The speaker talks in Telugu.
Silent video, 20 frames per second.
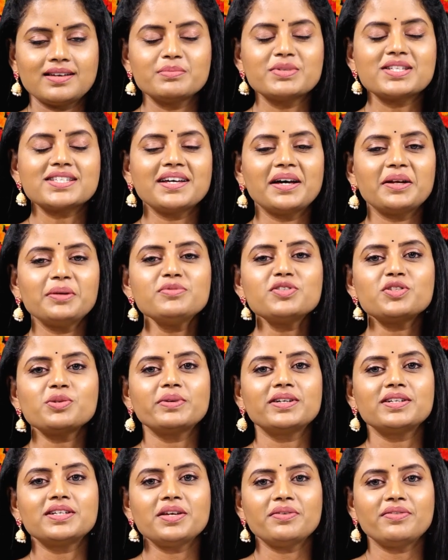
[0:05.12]
నమస్కారం
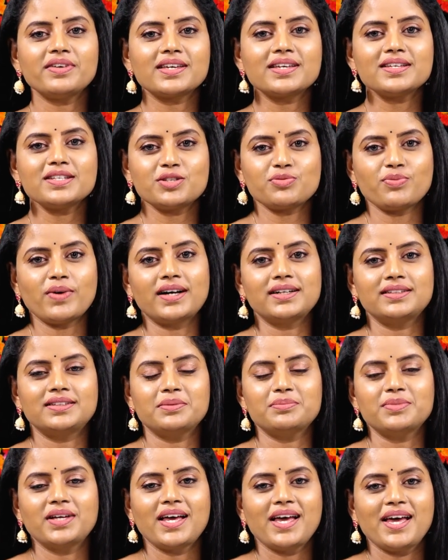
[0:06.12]
సుమన్ టీవీకి
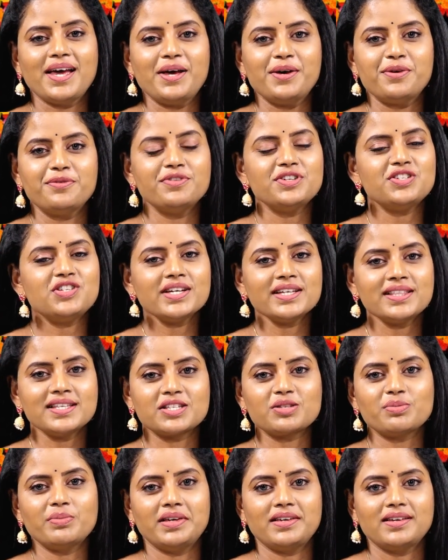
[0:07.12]
స్వాగతం
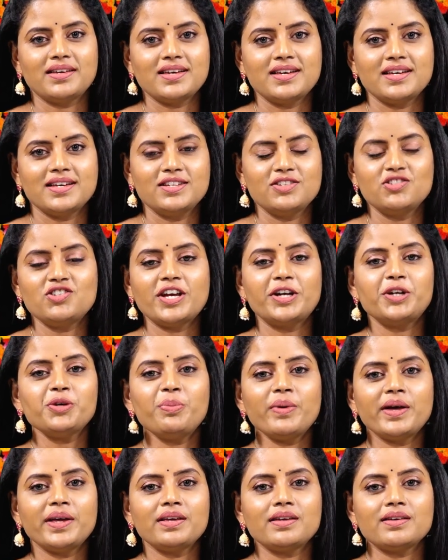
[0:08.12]
విజయదశమి
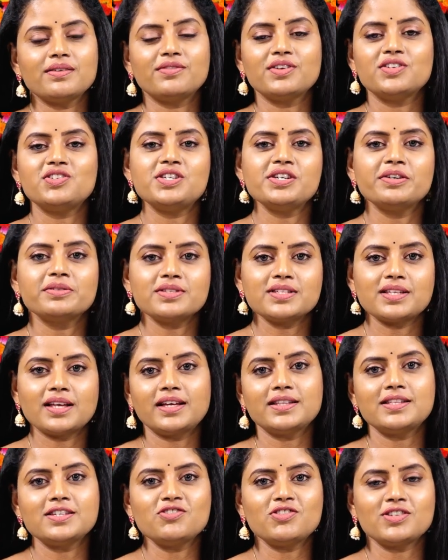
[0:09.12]
చెడుపై విజయం
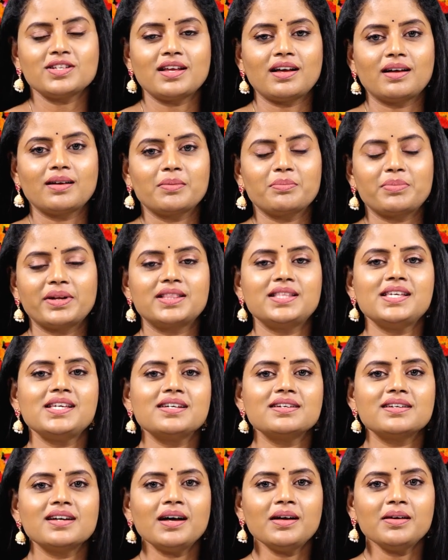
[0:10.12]
సాధించిన
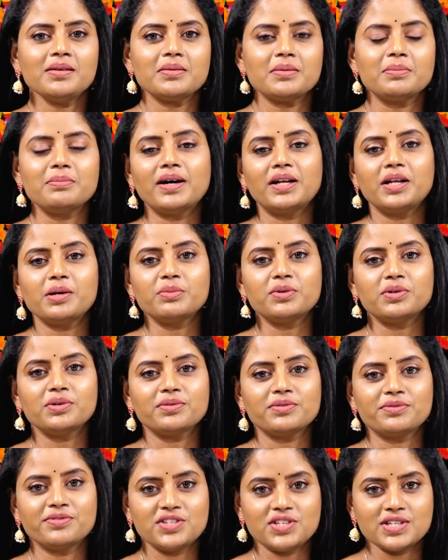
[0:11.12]
ప్రతీకగా మనము
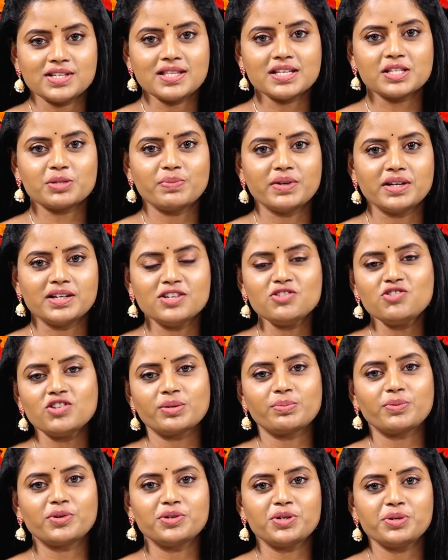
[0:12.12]
విజయదశమిని
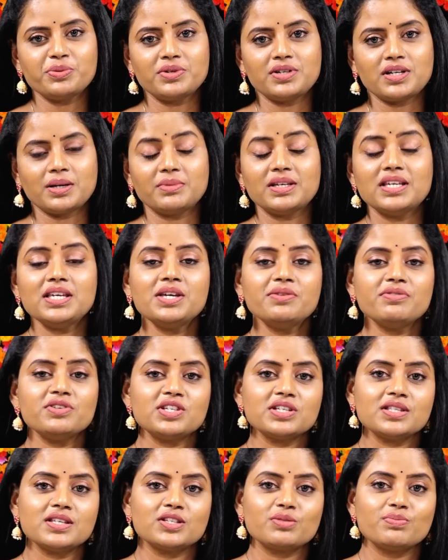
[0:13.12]
జరుపుకుంటూ ఉంటాం ఈ
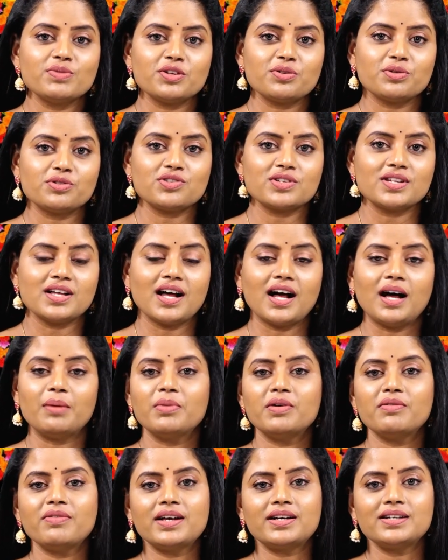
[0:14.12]
విజయదశమి రోజున
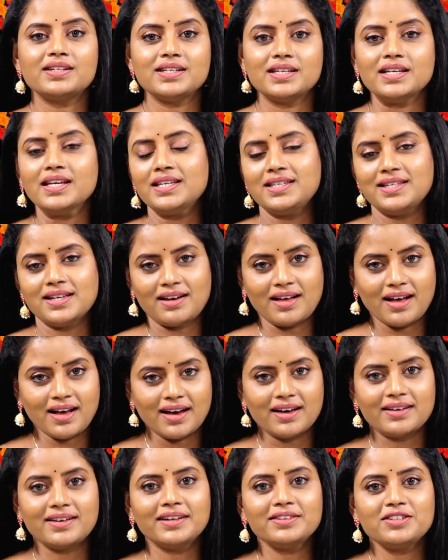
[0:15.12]
అమ్మవారిని ఎలా
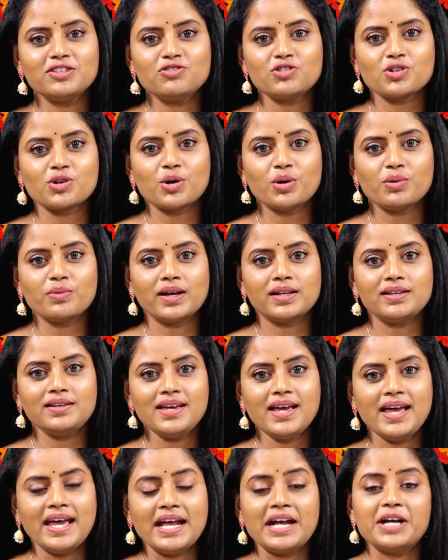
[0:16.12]
ఆరాధించుకోవాలి
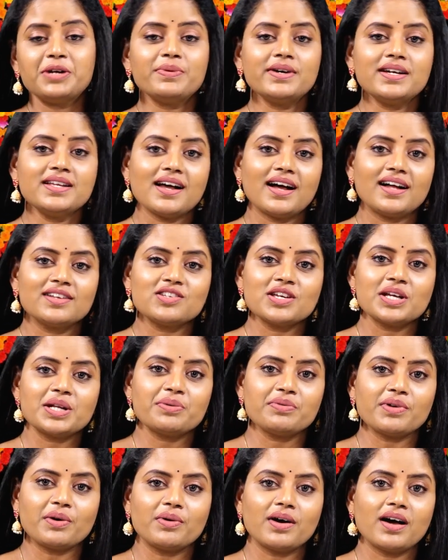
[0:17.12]
ఎటువంటి ఆచార
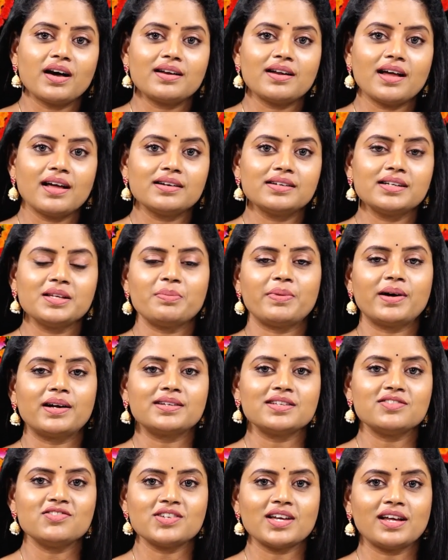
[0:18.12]
వ్యవహారాలని
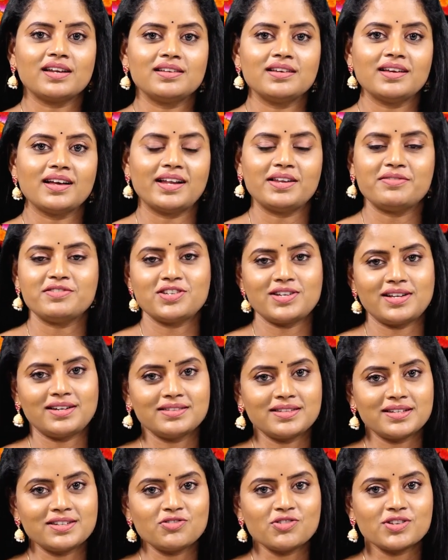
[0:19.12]
పాటించాలి అనే
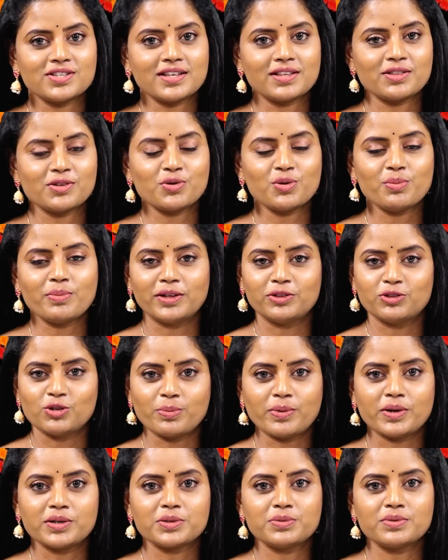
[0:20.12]
విషయాన్ని తెలియజేసేందుకు మనతో
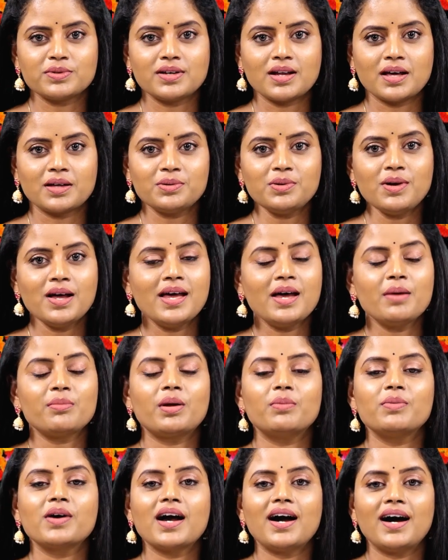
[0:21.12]
పాటు ఉన్నారు
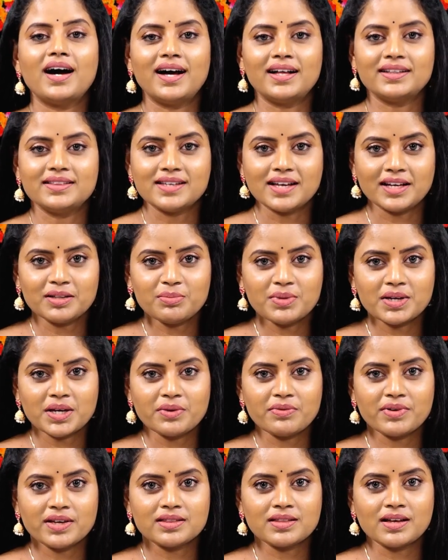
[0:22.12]
ప్రముఖ
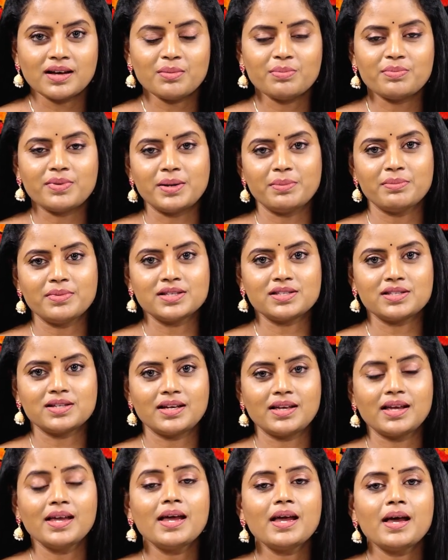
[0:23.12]
ఆధ్యాత్మికవేత్త
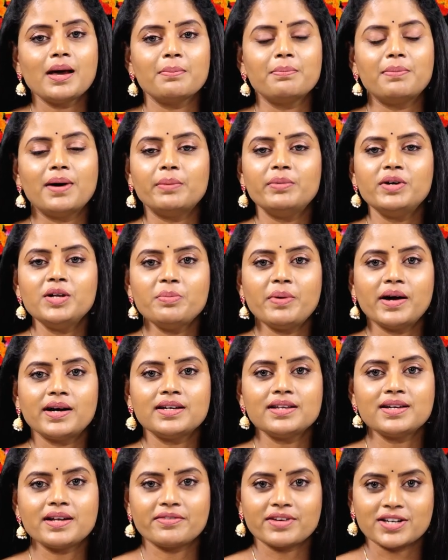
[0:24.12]
బ్రహ్మశ్రీ
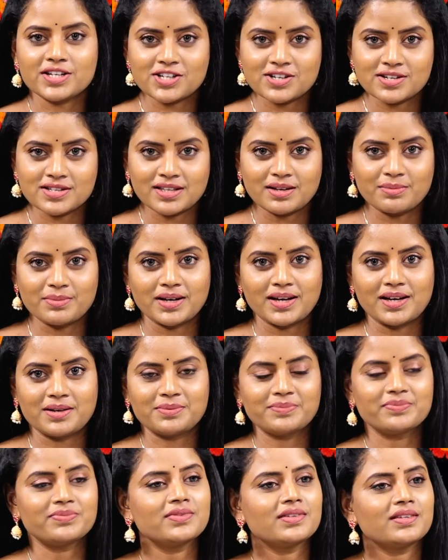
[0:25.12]
భమిడిపాటి రవికృష్ణ శర్మ
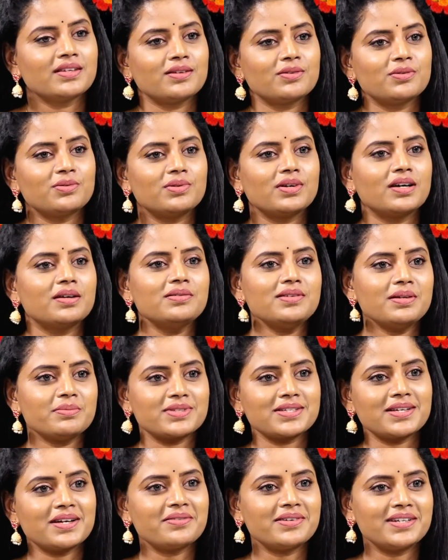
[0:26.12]
గారు గురుగారు
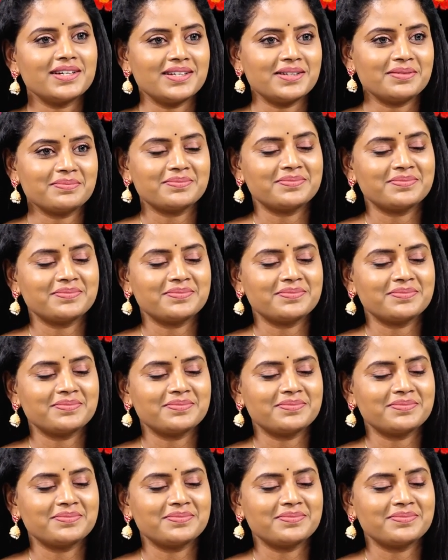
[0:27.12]
నమస్కారం అండి